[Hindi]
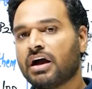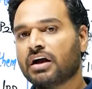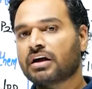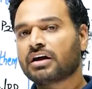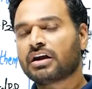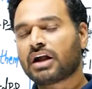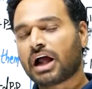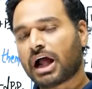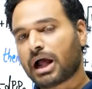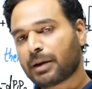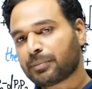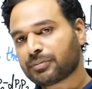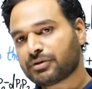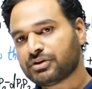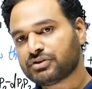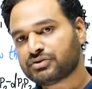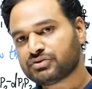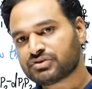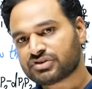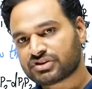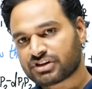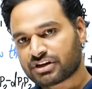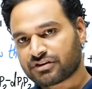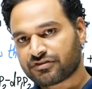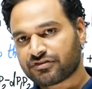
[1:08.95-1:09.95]
अगर आपकी
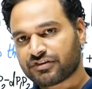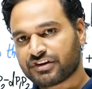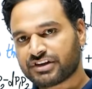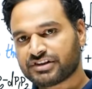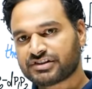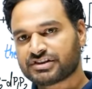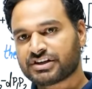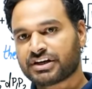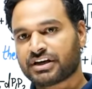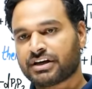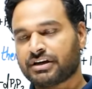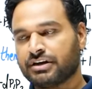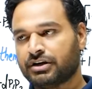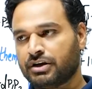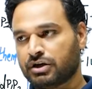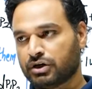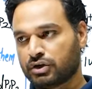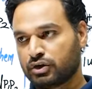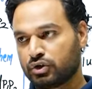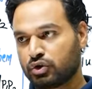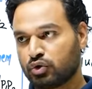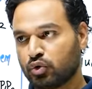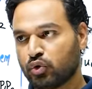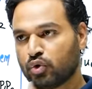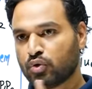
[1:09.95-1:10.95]
जो सरफेस है
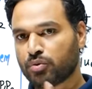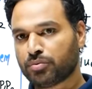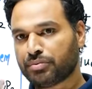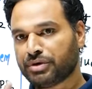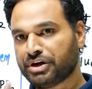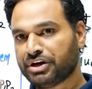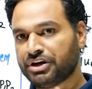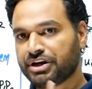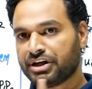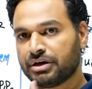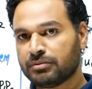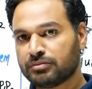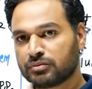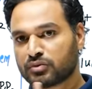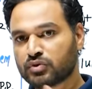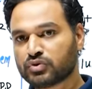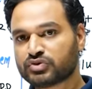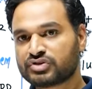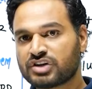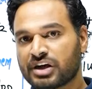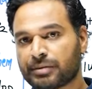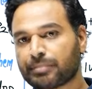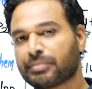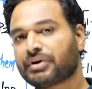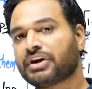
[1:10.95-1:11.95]
दो मीडियम को
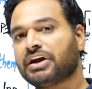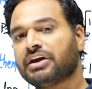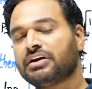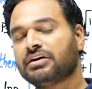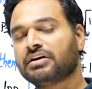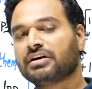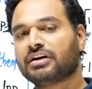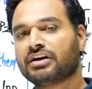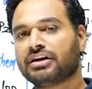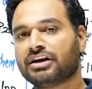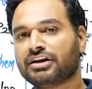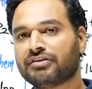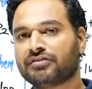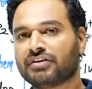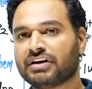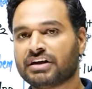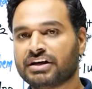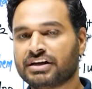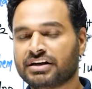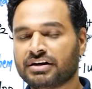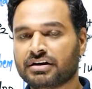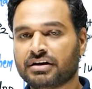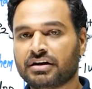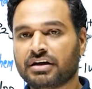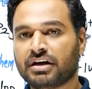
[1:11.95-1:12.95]
सेपरेट करने
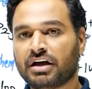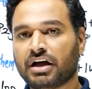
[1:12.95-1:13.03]
वाली